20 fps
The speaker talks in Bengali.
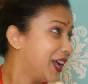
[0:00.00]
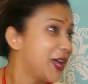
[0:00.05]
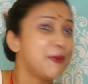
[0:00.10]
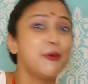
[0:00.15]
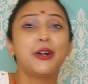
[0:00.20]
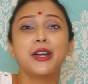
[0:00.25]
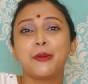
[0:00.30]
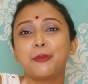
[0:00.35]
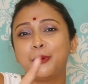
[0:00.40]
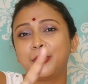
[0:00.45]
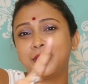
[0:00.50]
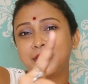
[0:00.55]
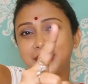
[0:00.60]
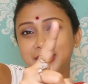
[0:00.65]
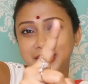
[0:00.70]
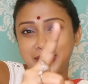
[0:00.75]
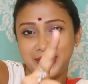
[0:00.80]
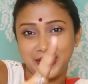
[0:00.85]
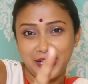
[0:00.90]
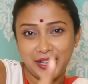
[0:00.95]
এবং ওটা
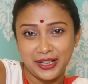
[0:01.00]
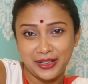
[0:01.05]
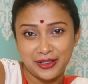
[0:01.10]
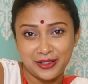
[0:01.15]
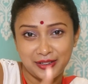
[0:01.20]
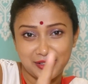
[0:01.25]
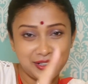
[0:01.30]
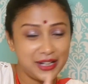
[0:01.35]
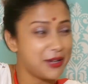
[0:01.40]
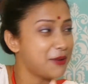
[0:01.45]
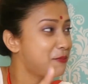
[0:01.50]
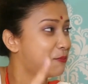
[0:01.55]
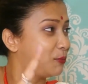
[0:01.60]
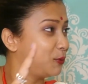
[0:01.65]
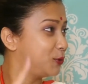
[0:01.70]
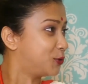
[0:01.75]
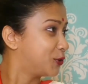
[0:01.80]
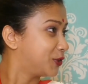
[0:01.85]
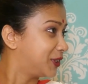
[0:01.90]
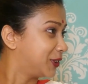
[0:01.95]
প্রত্যেকটা
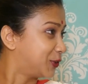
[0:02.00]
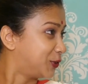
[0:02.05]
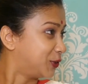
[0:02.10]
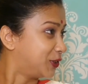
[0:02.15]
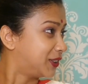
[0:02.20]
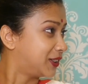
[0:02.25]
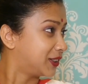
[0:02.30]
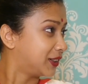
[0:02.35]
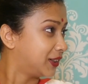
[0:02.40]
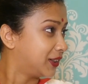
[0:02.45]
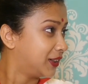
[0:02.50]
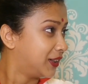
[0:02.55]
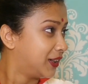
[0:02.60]
পুজোতে হয়েছে